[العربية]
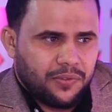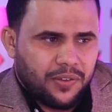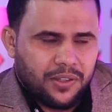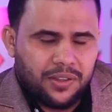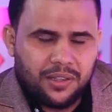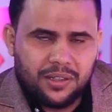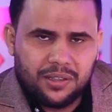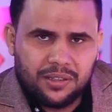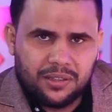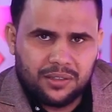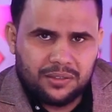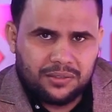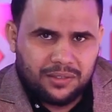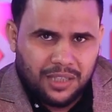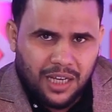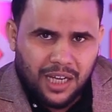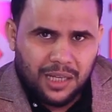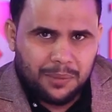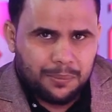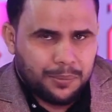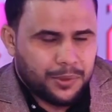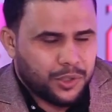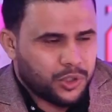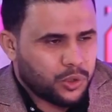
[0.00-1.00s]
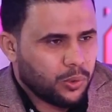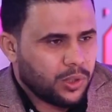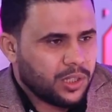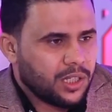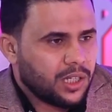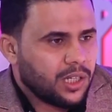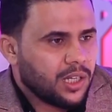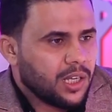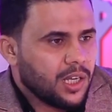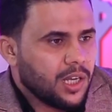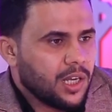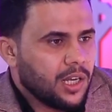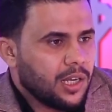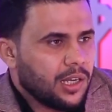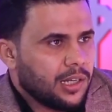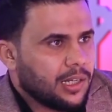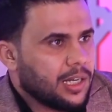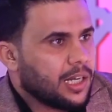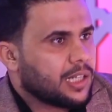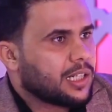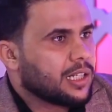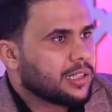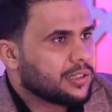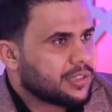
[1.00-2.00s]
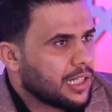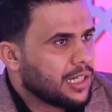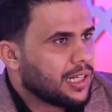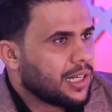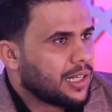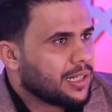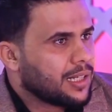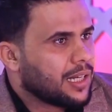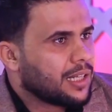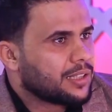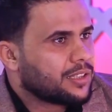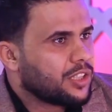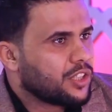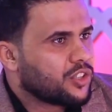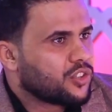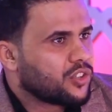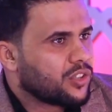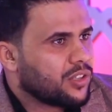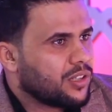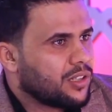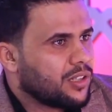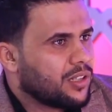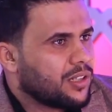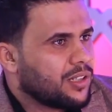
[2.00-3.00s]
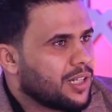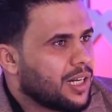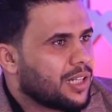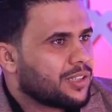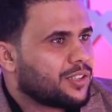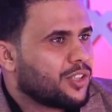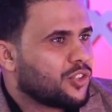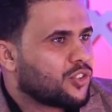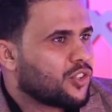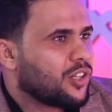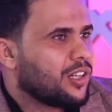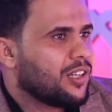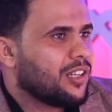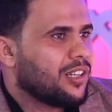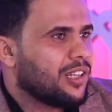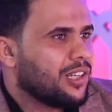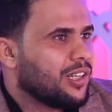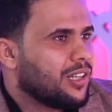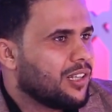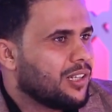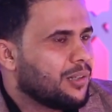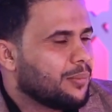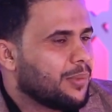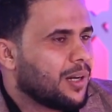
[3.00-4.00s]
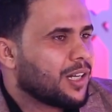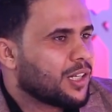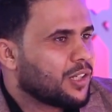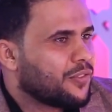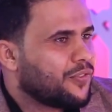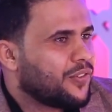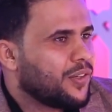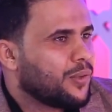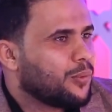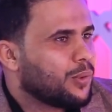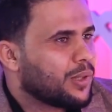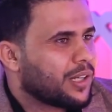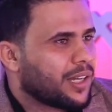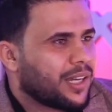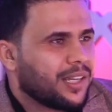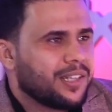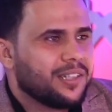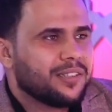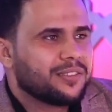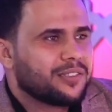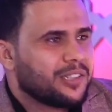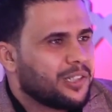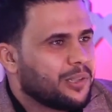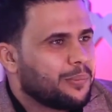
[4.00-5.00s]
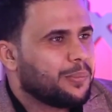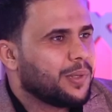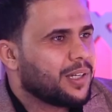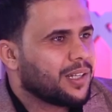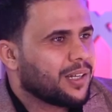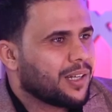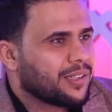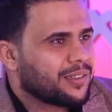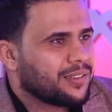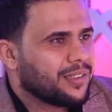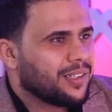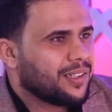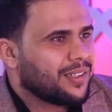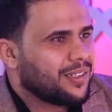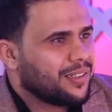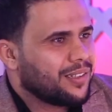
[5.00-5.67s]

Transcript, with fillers: الفضل تعبي شويه لكن طلع ناتج ناتج المعرفه والخليط اللي بيناتنا